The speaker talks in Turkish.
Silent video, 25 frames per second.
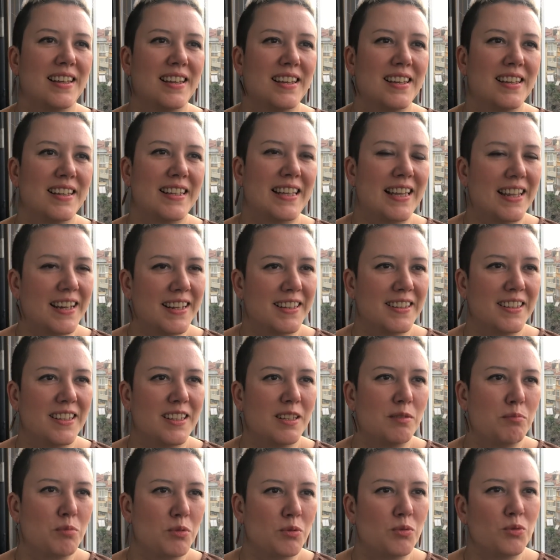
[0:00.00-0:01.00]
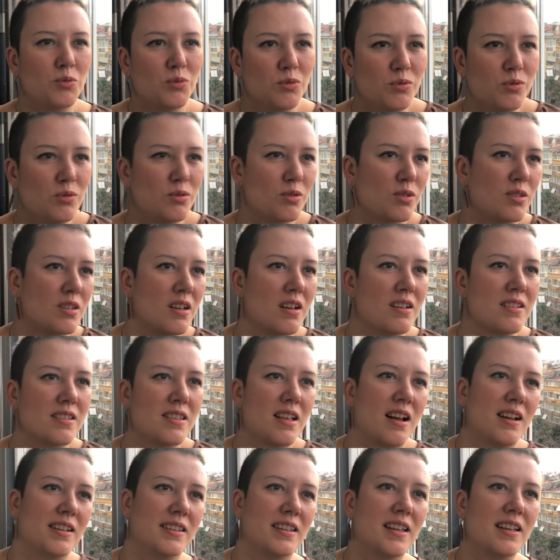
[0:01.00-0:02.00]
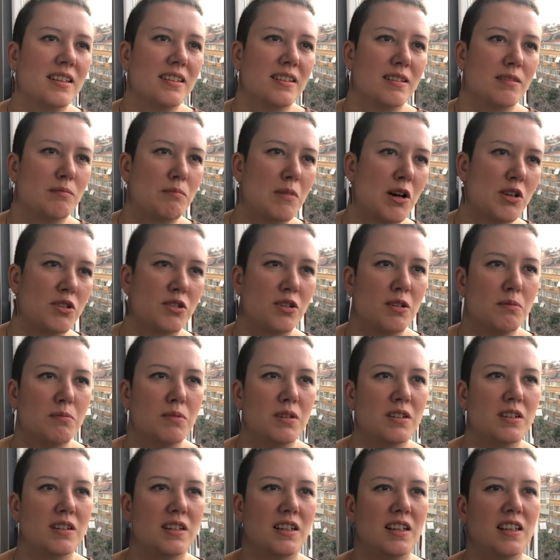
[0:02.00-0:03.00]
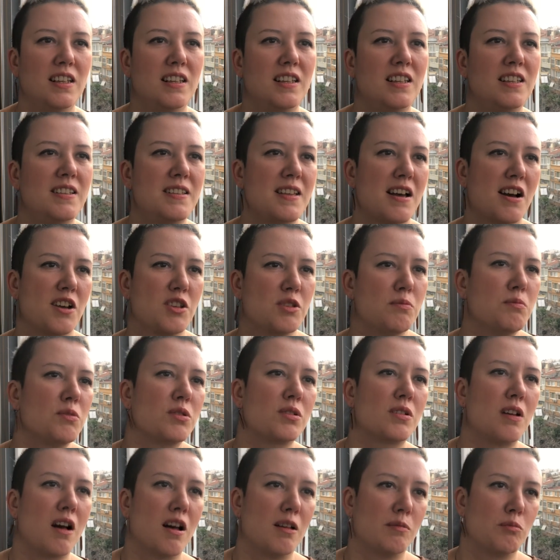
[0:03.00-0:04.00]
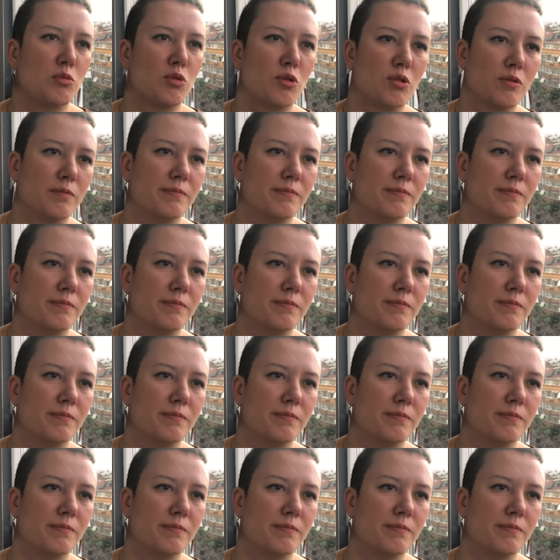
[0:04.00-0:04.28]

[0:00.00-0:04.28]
e, gerektiği gibi uyulursa zaten başka bir ihtiyacımız kalmıyor.